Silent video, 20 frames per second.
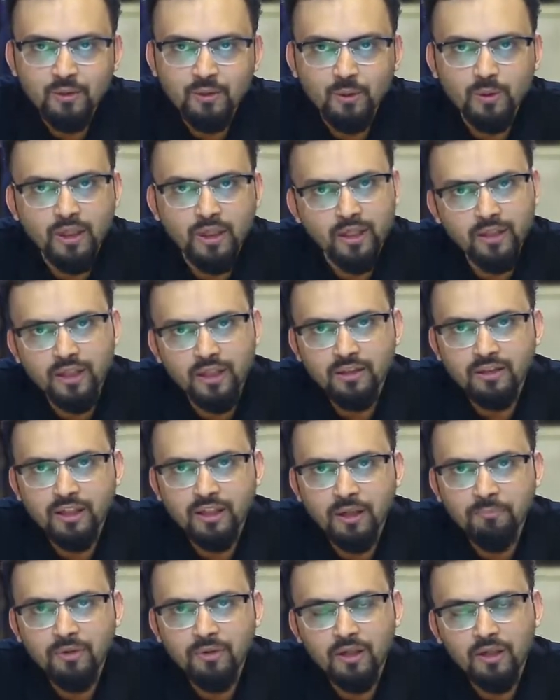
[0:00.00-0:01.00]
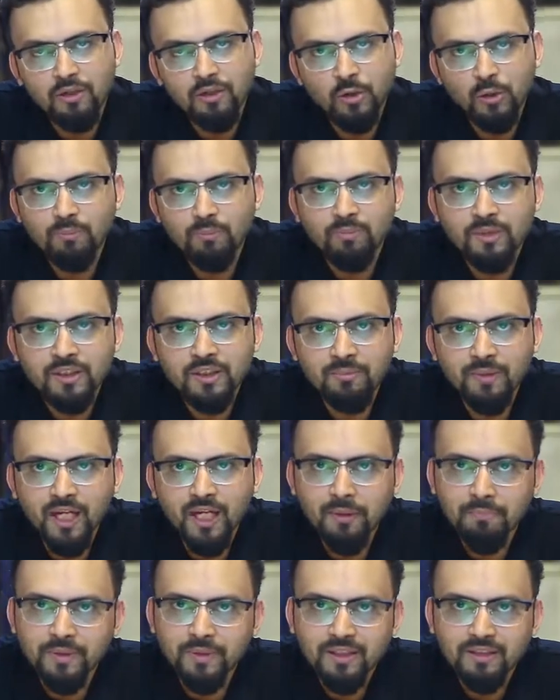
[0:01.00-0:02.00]
তো এই ক্ষেত্রে আমরা চব্বিশ
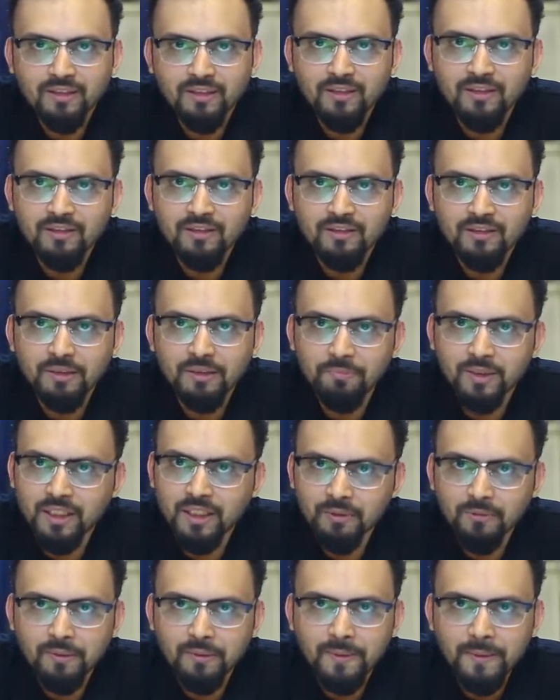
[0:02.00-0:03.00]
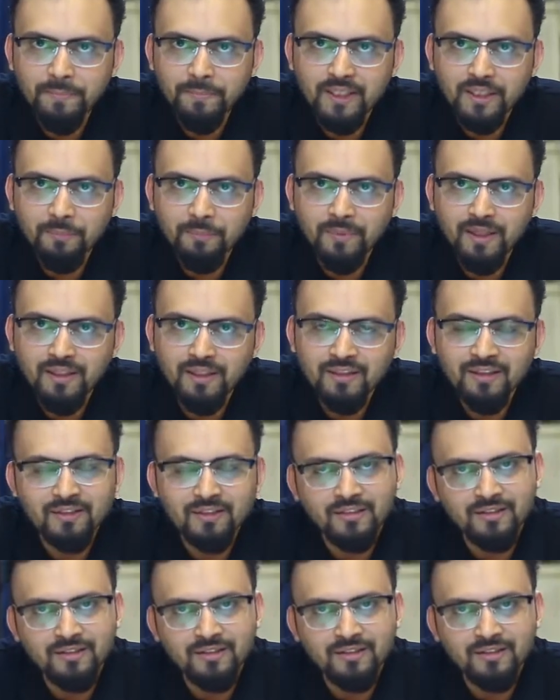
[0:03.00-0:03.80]
মেগাপিক্সেলের হিসাবটা কিভাবে পেতে পারি